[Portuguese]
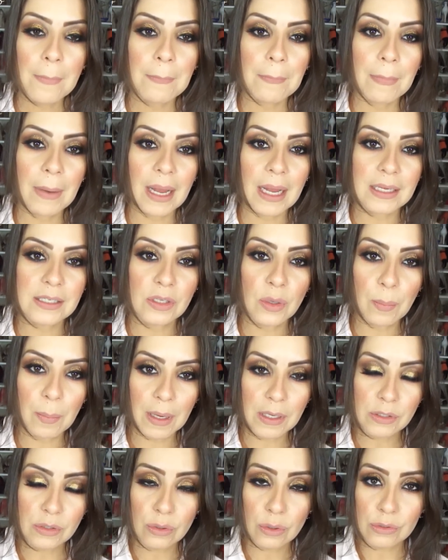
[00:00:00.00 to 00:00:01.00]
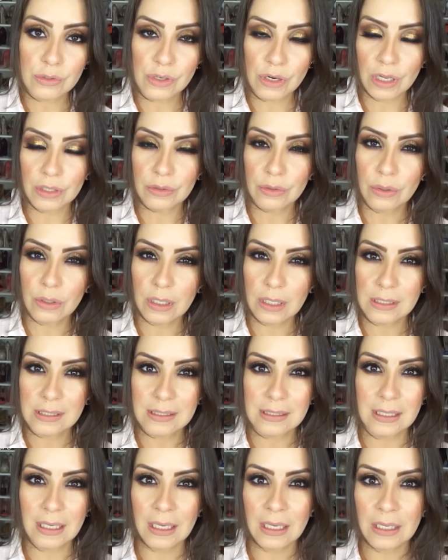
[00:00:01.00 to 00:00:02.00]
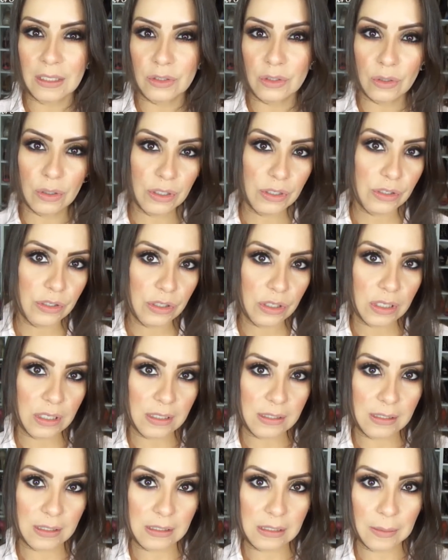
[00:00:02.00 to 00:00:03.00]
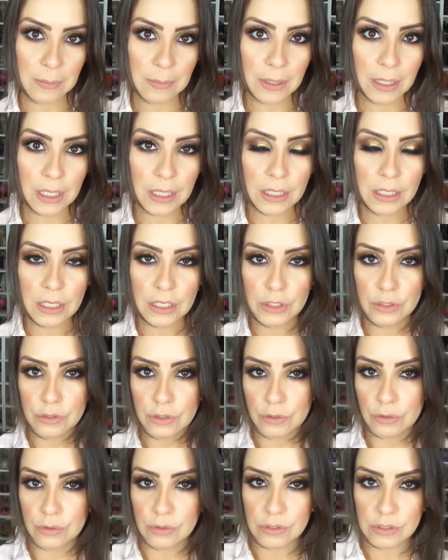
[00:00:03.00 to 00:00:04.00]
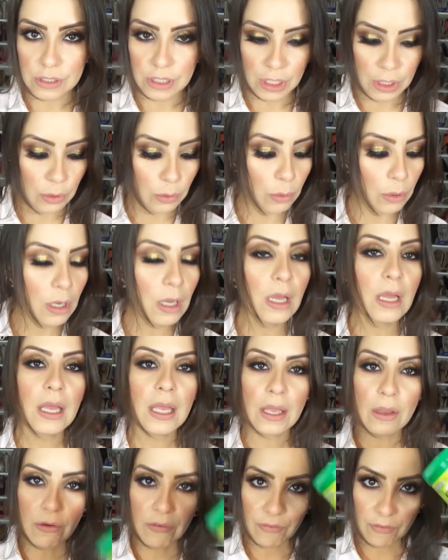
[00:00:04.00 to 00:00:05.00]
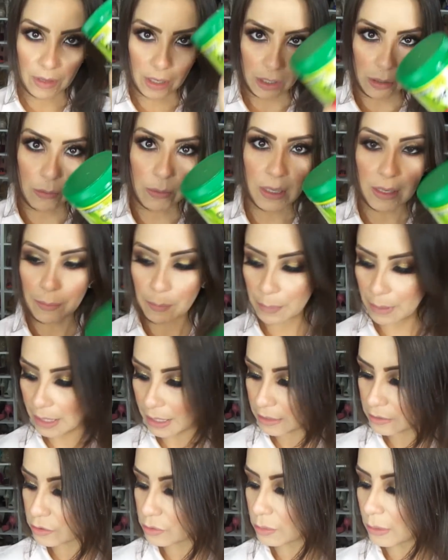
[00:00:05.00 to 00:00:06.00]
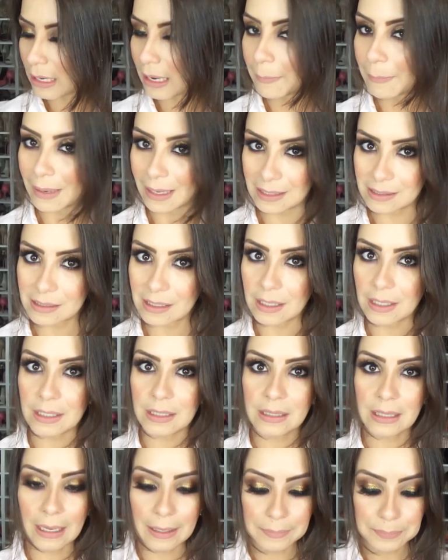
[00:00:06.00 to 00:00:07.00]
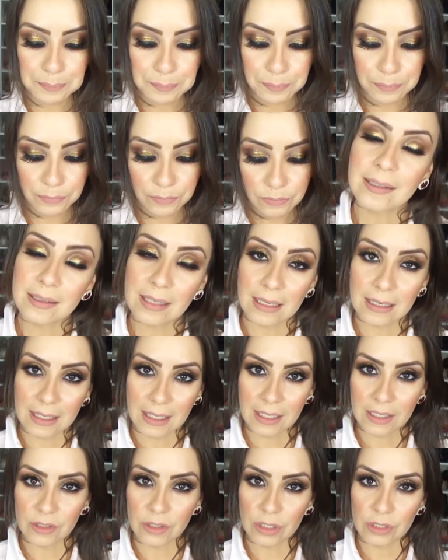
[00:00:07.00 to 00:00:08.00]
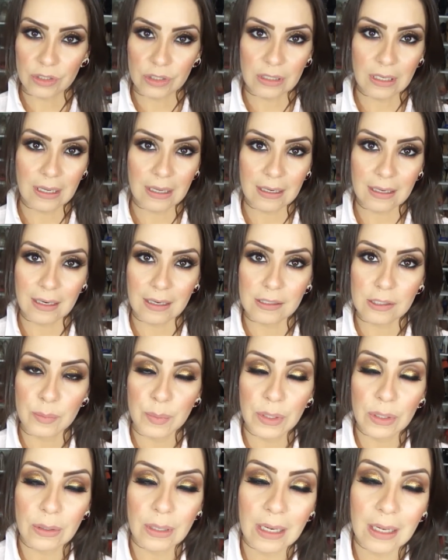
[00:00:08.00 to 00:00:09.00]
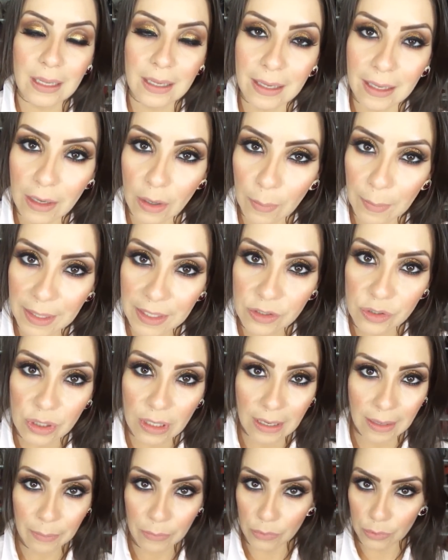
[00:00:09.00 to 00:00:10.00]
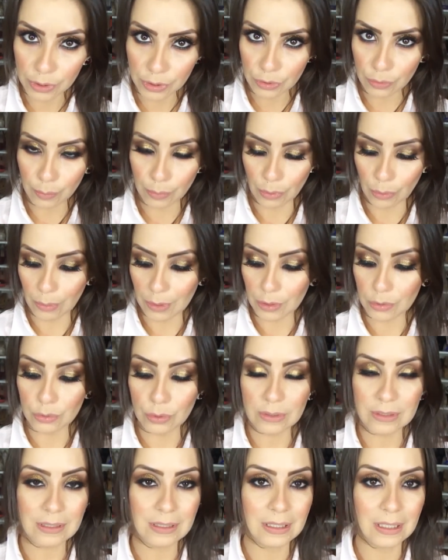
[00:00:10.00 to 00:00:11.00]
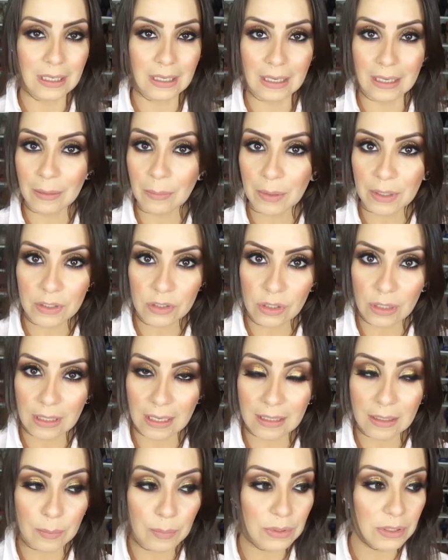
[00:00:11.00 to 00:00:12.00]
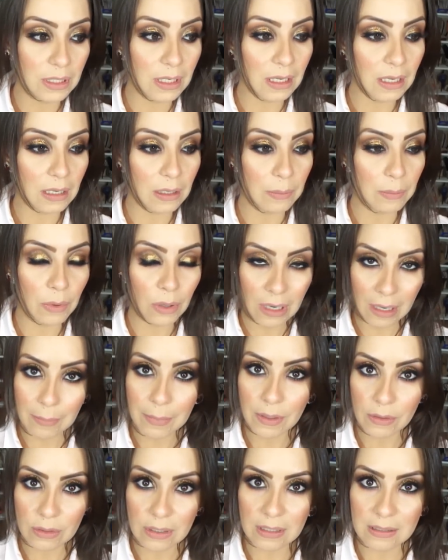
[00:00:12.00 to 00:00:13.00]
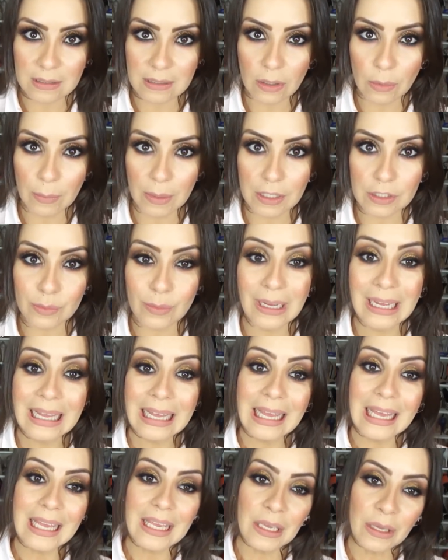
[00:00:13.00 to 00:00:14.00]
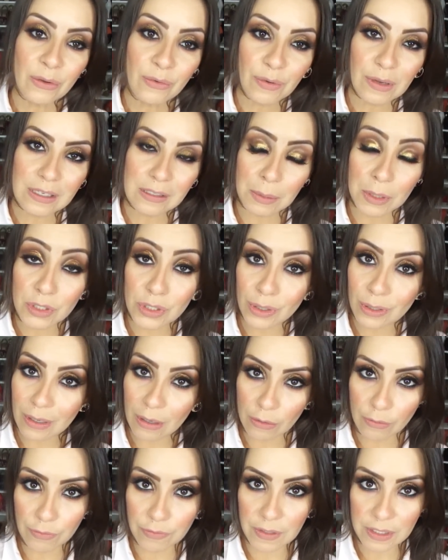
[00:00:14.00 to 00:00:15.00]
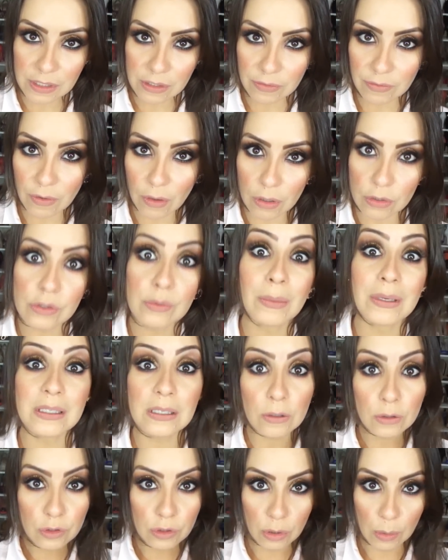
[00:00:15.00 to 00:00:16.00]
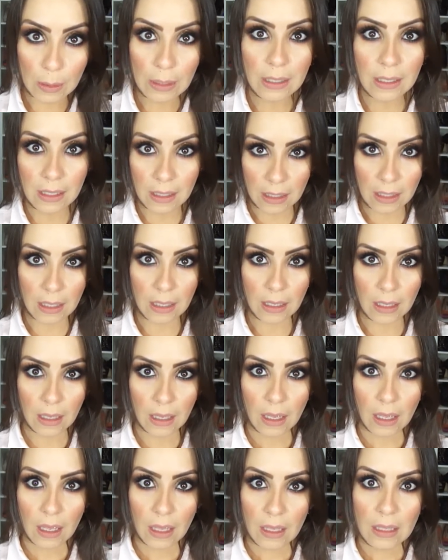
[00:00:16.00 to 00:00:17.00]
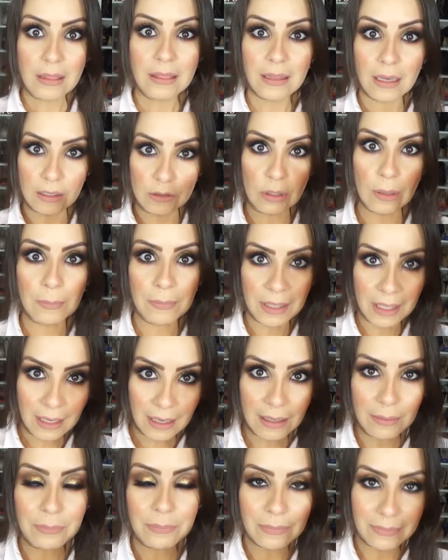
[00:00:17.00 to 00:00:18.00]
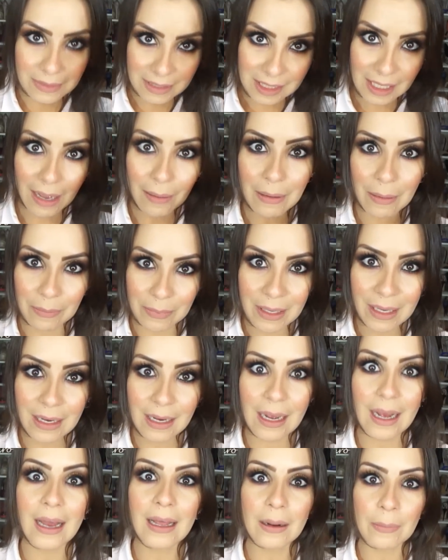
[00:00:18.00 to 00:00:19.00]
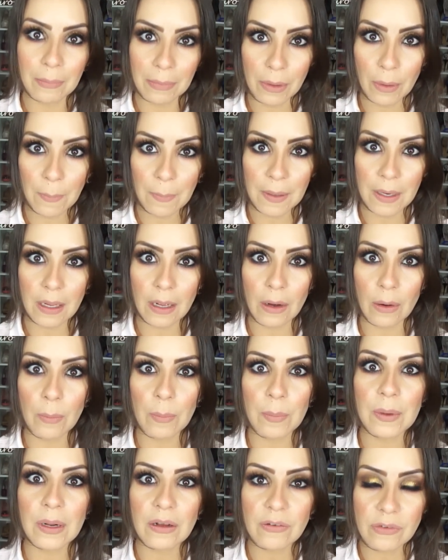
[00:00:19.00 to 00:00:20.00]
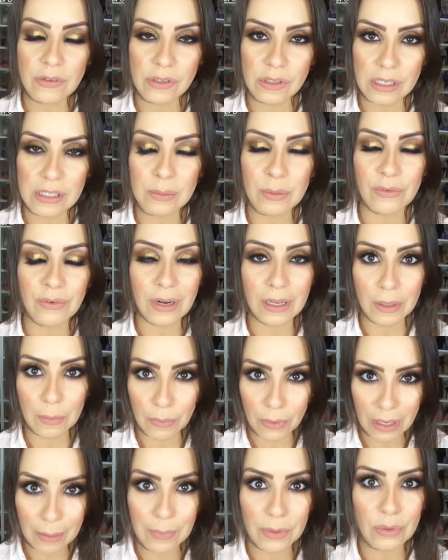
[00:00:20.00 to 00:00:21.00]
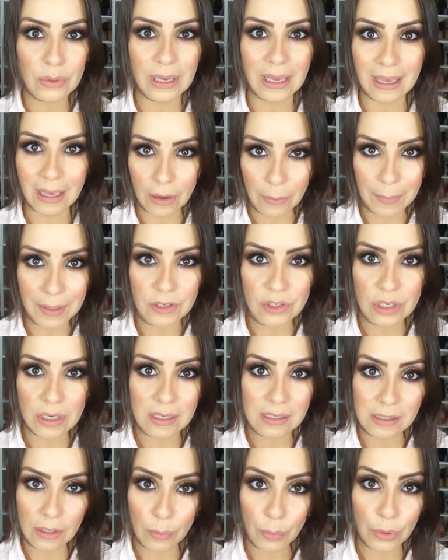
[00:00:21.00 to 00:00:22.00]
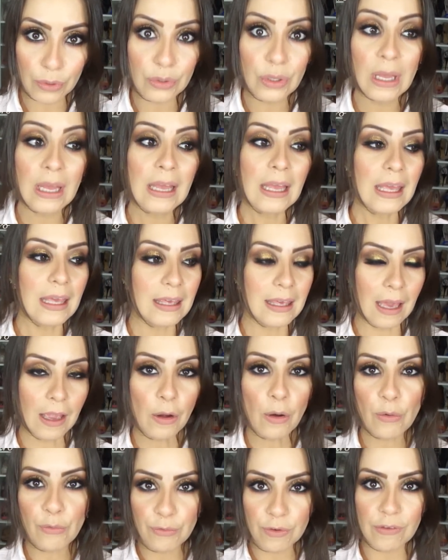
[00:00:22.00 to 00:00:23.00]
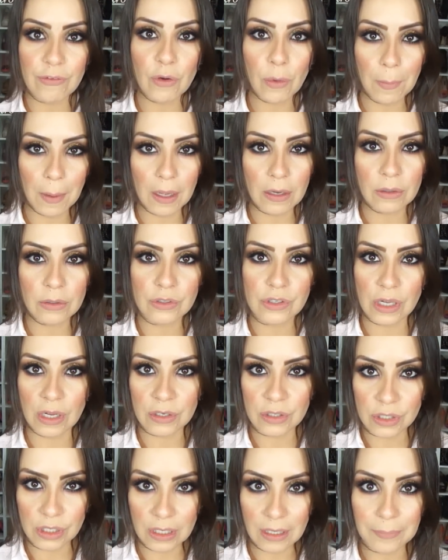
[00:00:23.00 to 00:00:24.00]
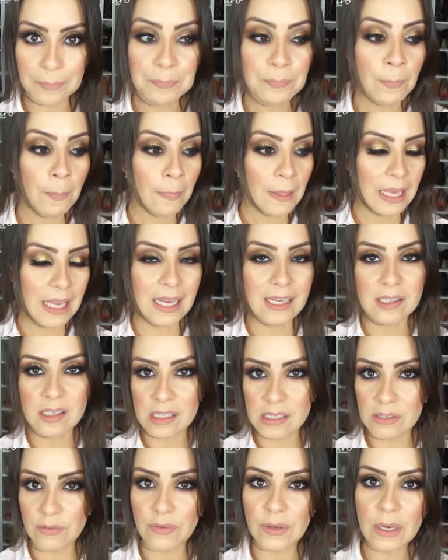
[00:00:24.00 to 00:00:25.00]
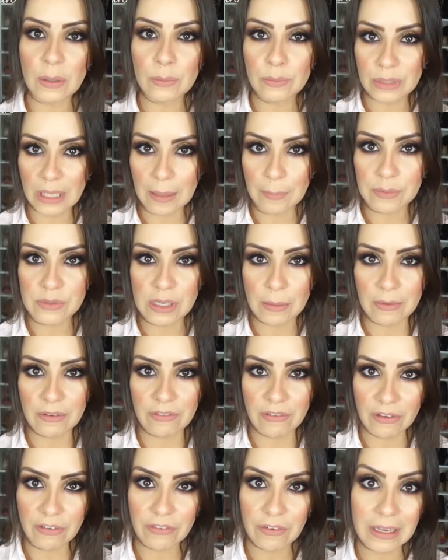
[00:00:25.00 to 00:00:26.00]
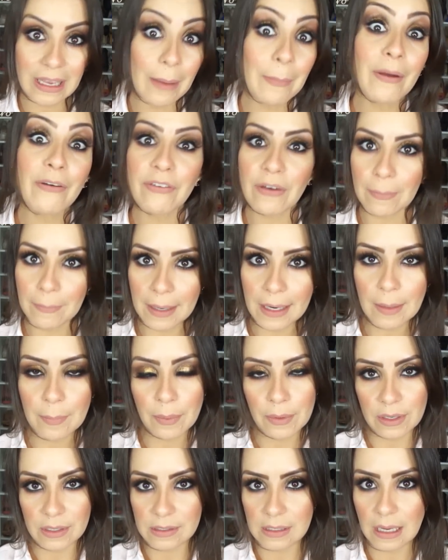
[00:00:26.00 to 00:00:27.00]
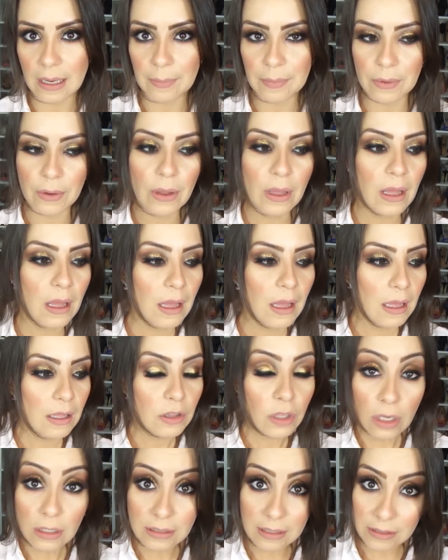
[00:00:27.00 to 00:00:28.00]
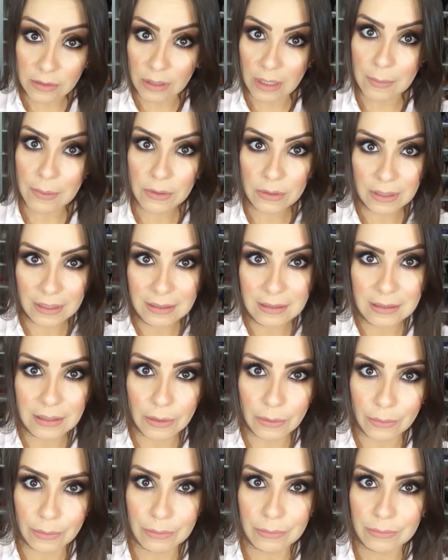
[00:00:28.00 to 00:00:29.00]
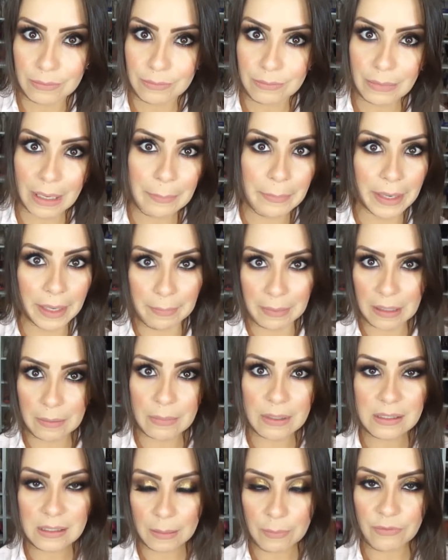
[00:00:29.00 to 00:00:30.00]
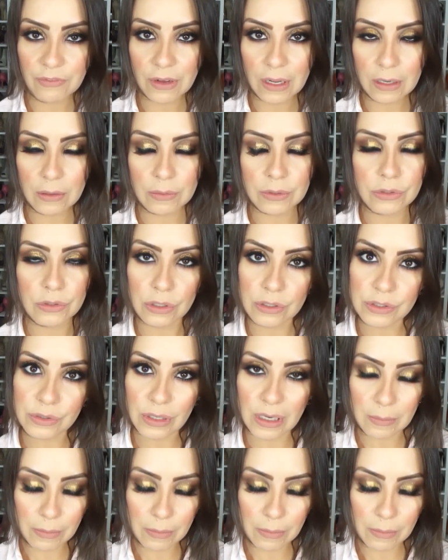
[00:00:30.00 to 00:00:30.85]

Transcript: mas eu passo o condicionador assim, dois dias da semana e os outros cinco eu venho e passo a máscara, tá? Essa linha, gente, da Crespelo, ela realmente é muito boa. Eu tô, assim, impressionada porque meu cabelo cresceu mesmo. Infelizmente eu não fiz fotos, mas eu estou aqui dando a minha, sabe, a minha cara, a minha opinião para vocês, para falar que meu cabelo realmente cresceu muito. E quem convive comigo no dia a dia e às vezes fica um tempo sem me ver, que é minha família, por exemplo. Nossa, seu cabelo cresceu. Minha mãe e minha irmã sempre falam isso. Nossa, seu